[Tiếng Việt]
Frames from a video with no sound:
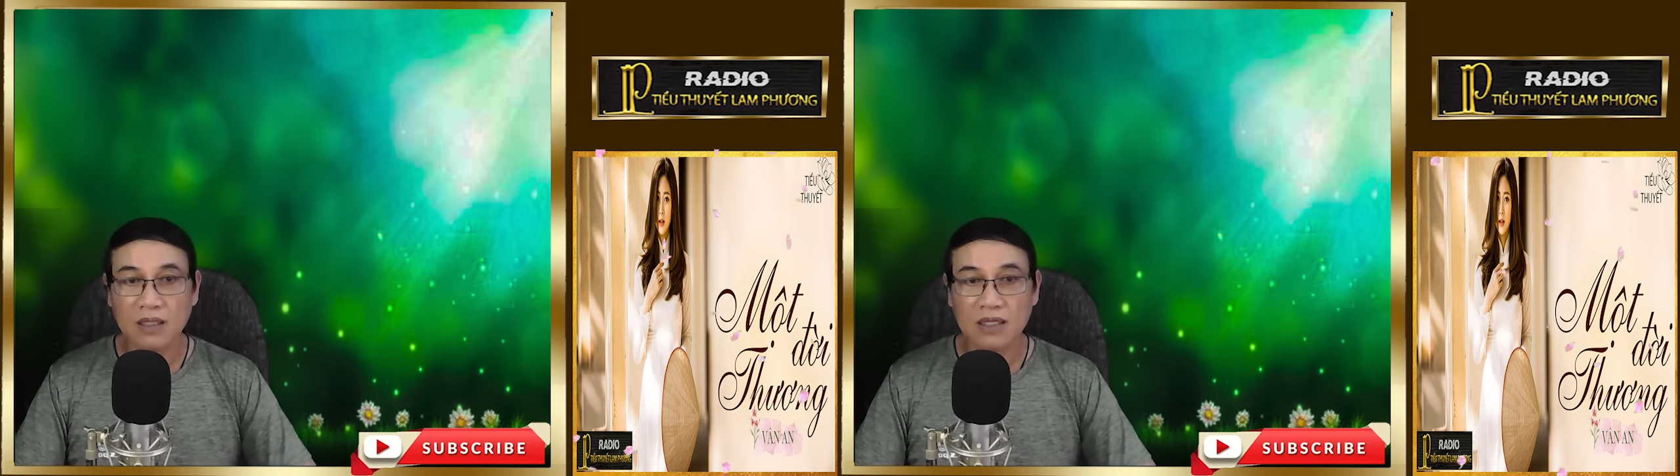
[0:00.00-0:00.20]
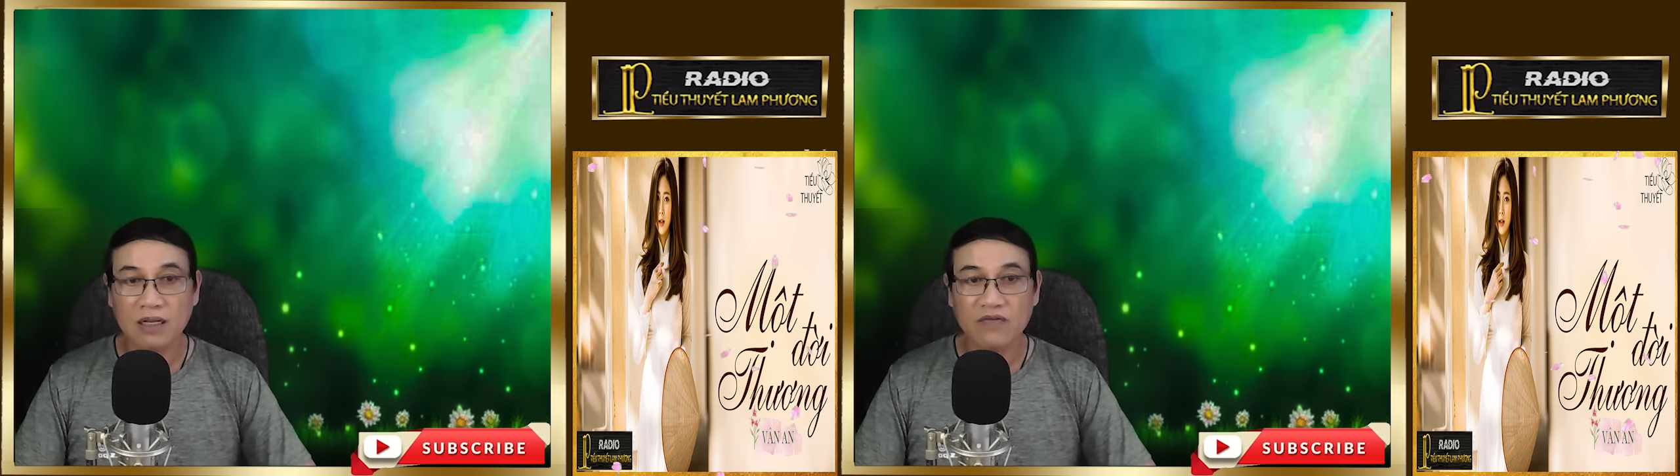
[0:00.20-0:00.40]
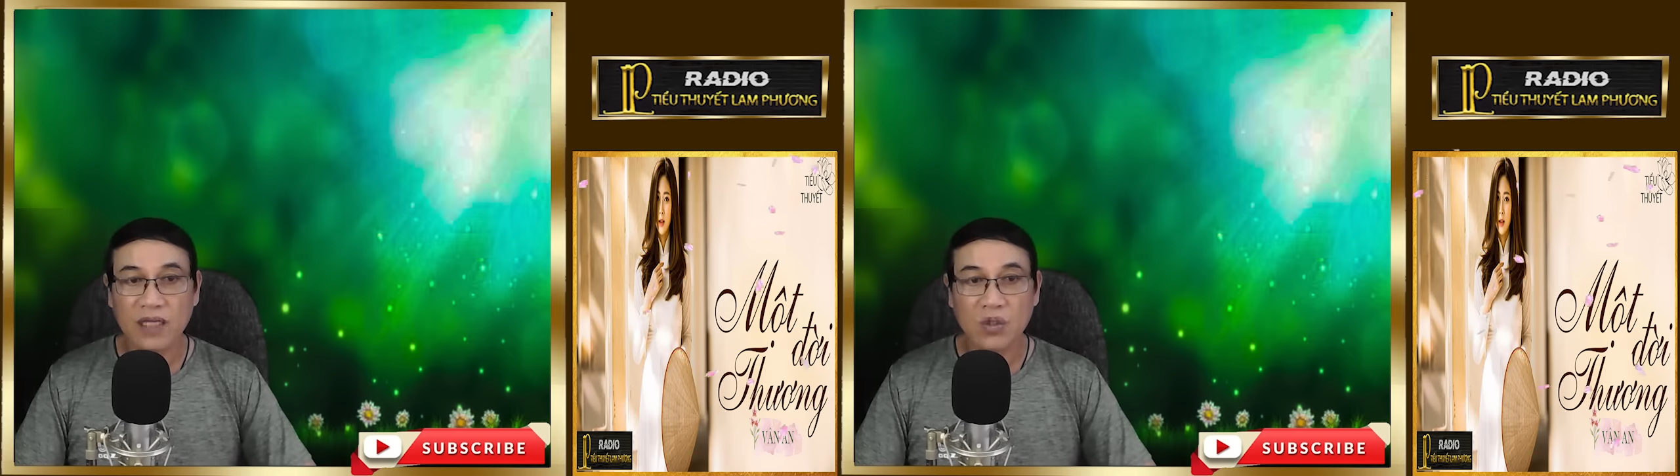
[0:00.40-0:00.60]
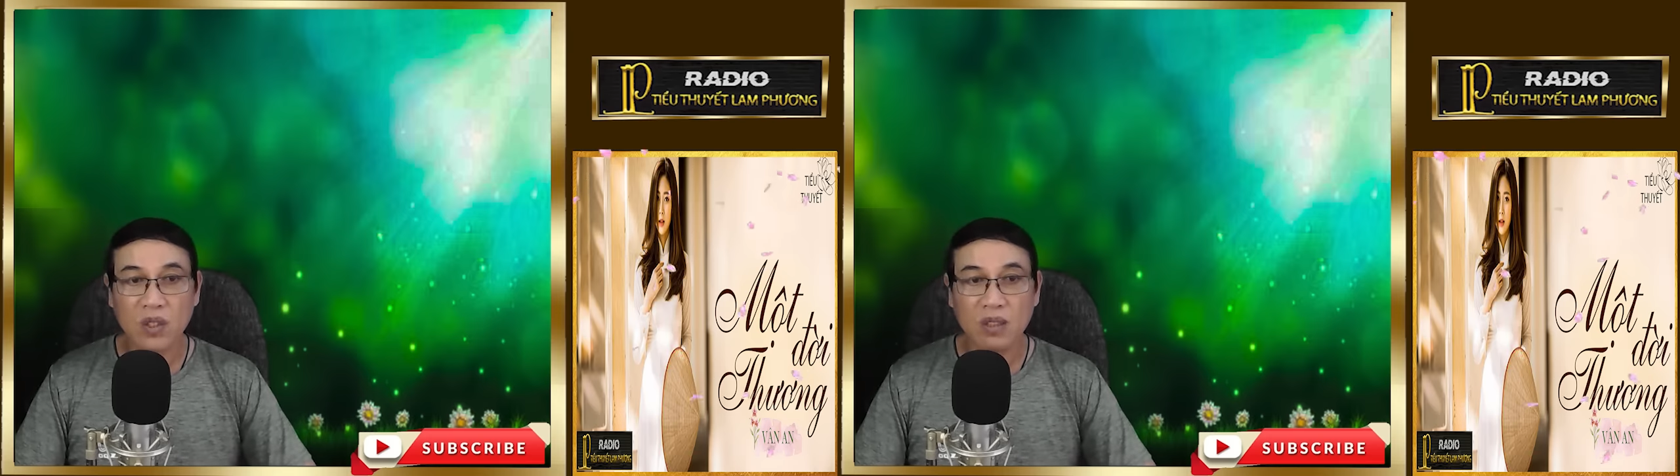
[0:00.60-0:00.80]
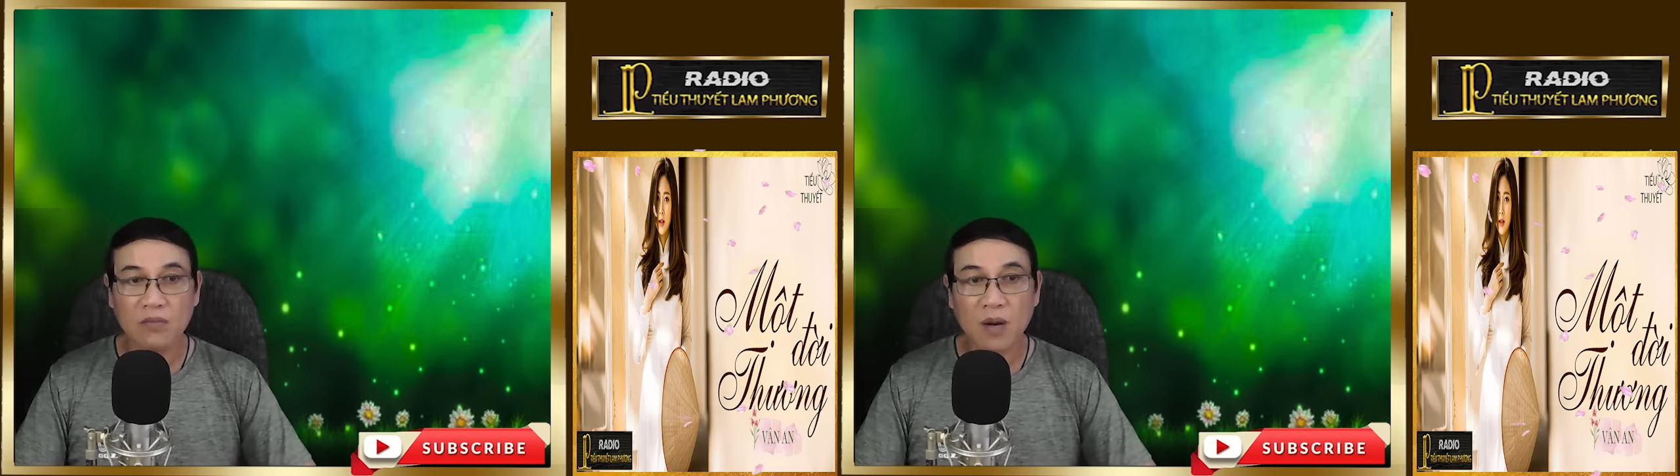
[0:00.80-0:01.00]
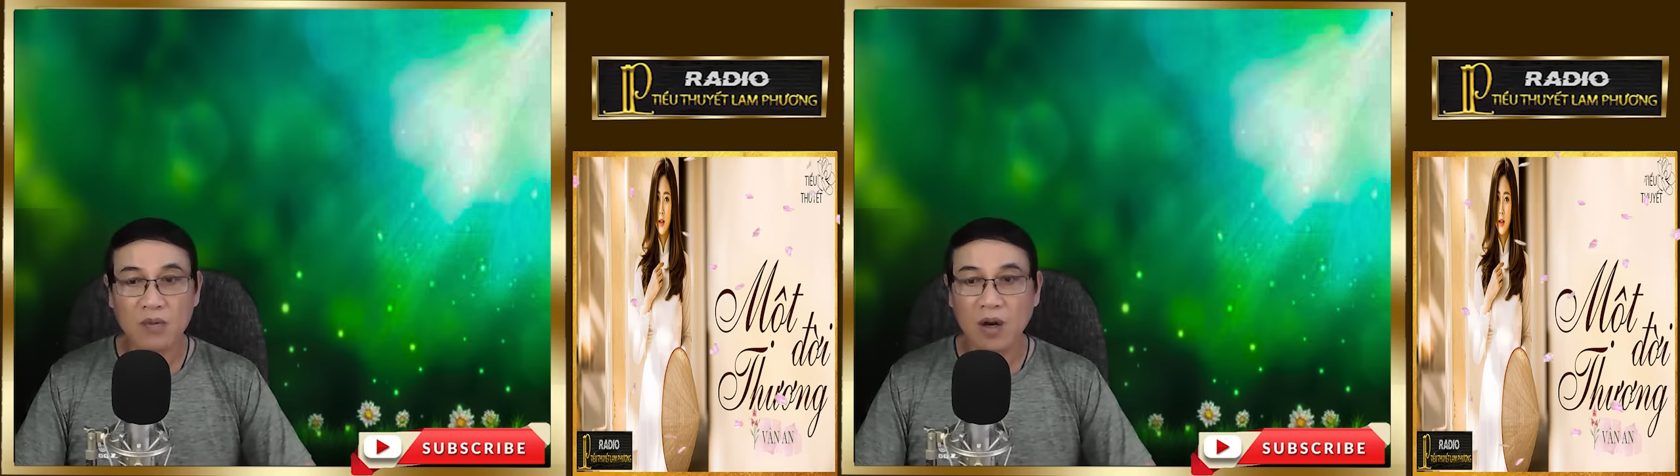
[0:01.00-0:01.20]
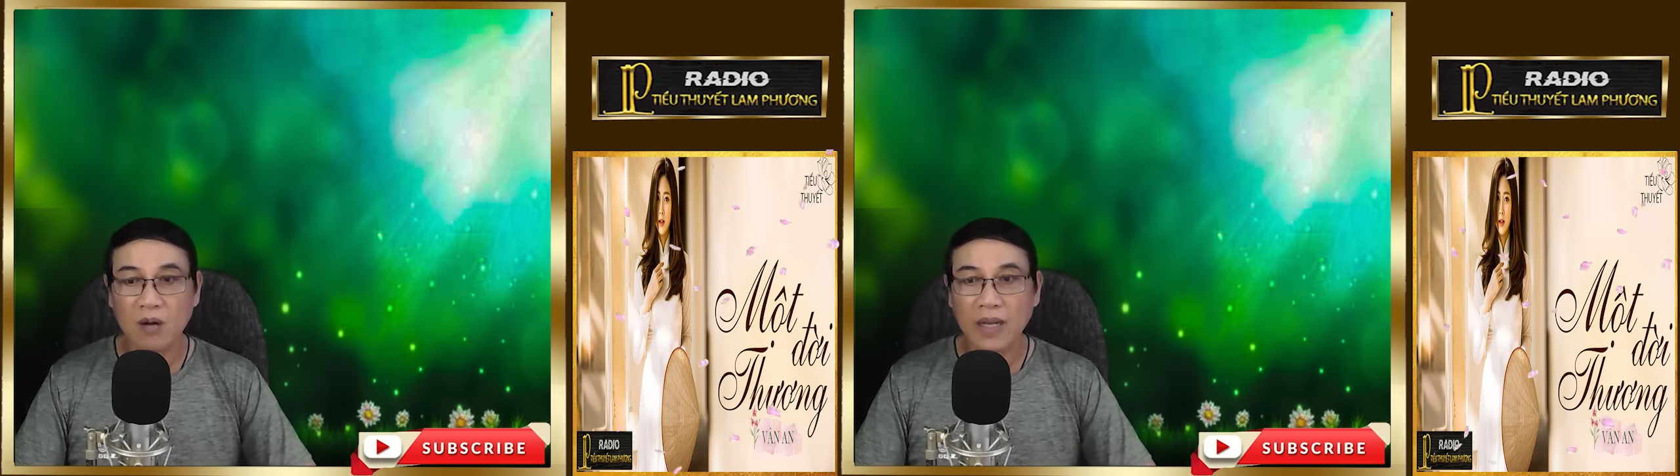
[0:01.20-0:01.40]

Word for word: Trần Việt Duy bóp cổ